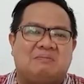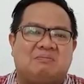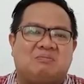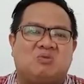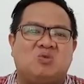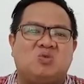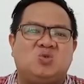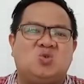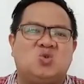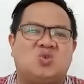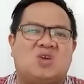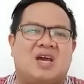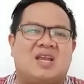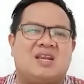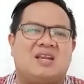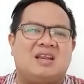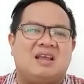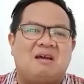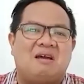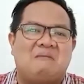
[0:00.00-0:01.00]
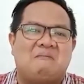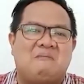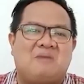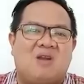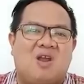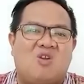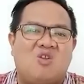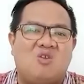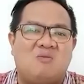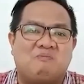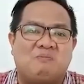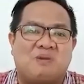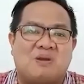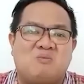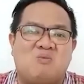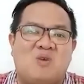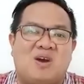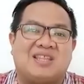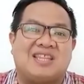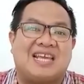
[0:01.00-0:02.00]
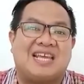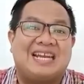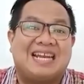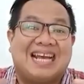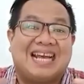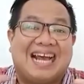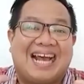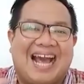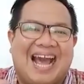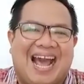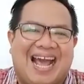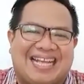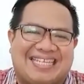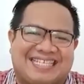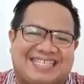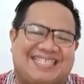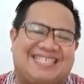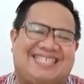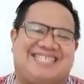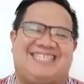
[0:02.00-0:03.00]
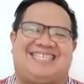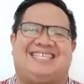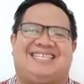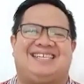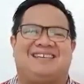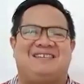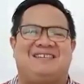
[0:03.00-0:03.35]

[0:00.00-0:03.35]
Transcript: tunjukkan melalui perbuatan kasih,